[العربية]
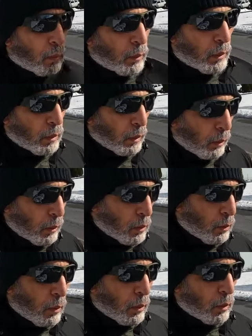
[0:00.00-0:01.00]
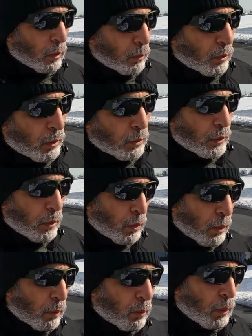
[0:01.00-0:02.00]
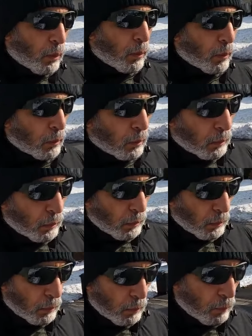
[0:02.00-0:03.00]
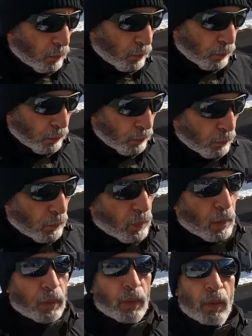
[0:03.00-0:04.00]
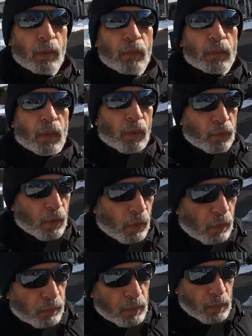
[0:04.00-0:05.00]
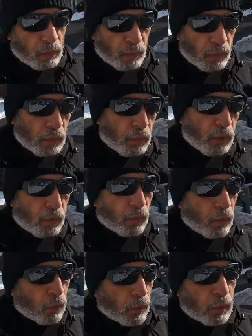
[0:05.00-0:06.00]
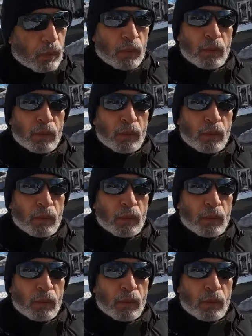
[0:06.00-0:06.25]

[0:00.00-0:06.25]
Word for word: بيطلع ناس يقول لك انت مش عايش هنا وجايب معلومات آه قاريها وما تعرفش حاجه عن بنسلفانيا ده مش عارف اقول له ايه